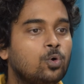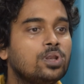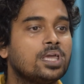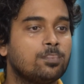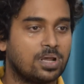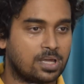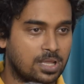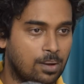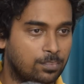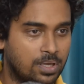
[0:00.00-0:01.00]
होने की
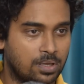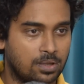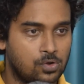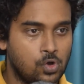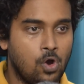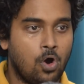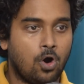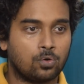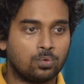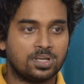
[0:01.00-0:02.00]
प्रक्रिया में है
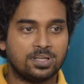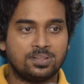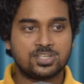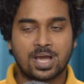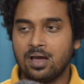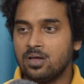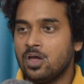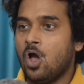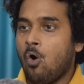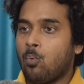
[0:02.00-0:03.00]
और उनकी दिशा
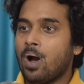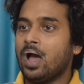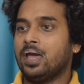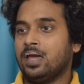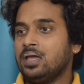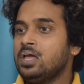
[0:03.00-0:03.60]
वहां है